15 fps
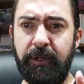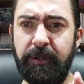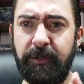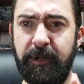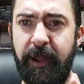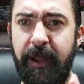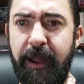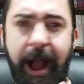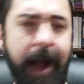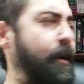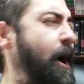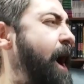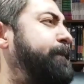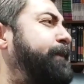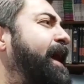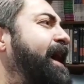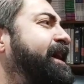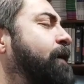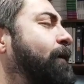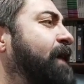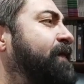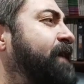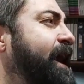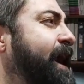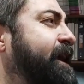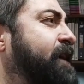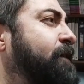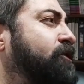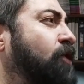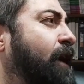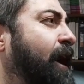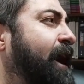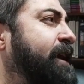Eh, eh, amor, ¿para qué banda era que iba a tocar